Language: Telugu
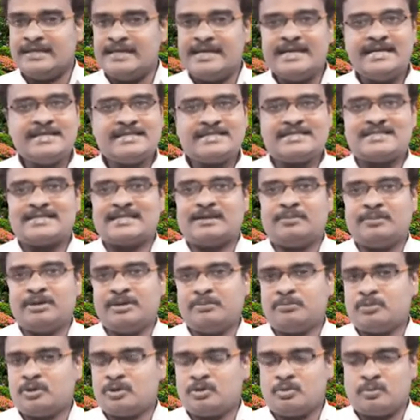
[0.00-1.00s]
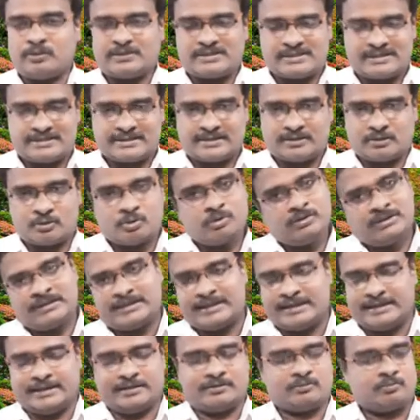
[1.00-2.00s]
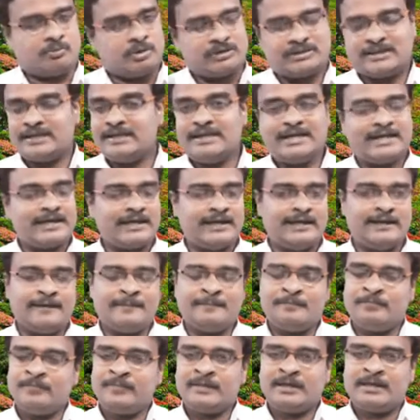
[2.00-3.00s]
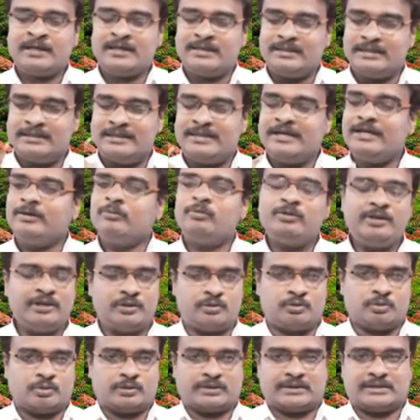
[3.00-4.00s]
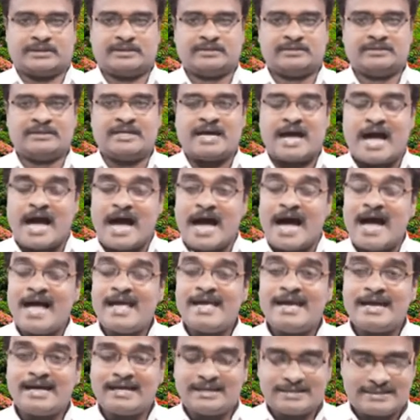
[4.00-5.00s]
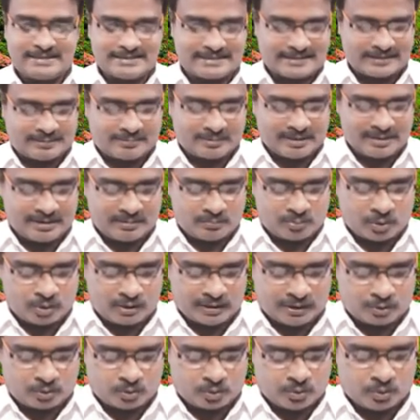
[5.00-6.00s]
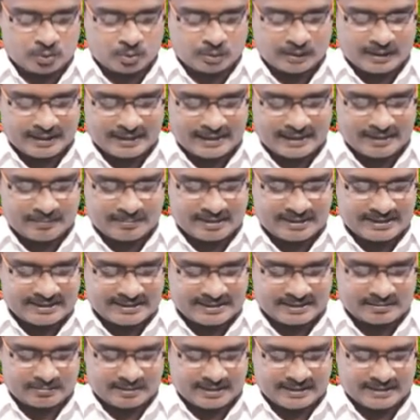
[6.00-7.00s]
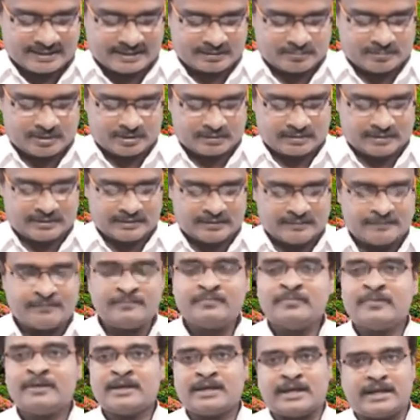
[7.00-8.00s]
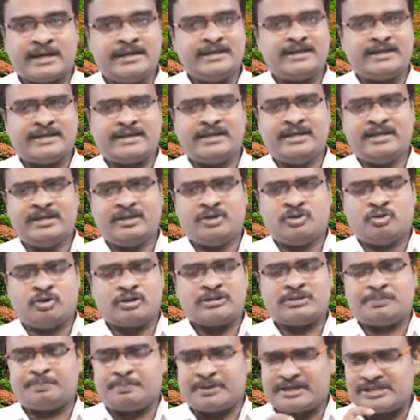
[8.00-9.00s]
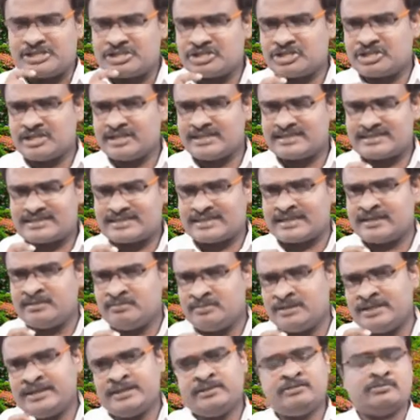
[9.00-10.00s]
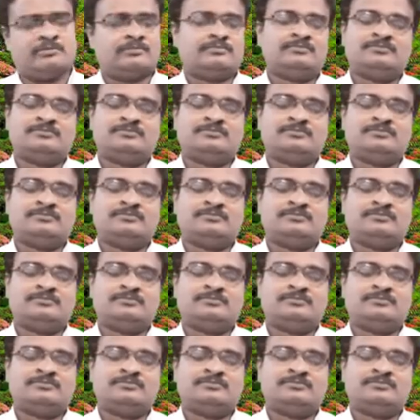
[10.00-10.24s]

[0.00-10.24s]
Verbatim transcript: ఏ సమయంలో వస్తారో తెలియదు మొత్తానికి దేవుని దూత ఆయా సమయములకు అనే మాట ఇక్కడ మనకు కనబడుతుంది అంటే ఒక పర్టికులర్ టైం లేదు